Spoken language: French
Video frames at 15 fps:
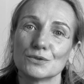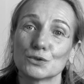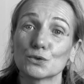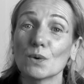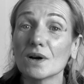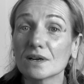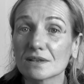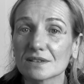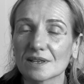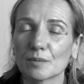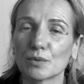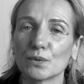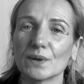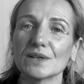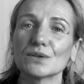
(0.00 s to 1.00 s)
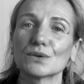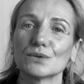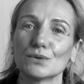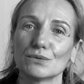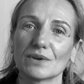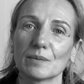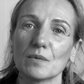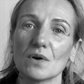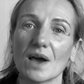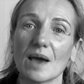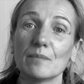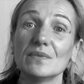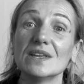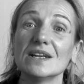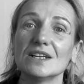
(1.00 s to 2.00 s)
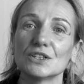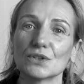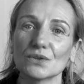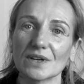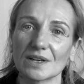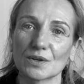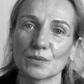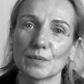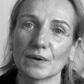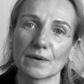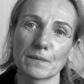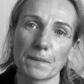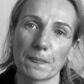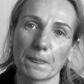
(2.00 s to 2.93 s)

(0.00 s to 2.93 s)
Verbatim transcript: joie ça peut être de vraiment amener les gens quelque part.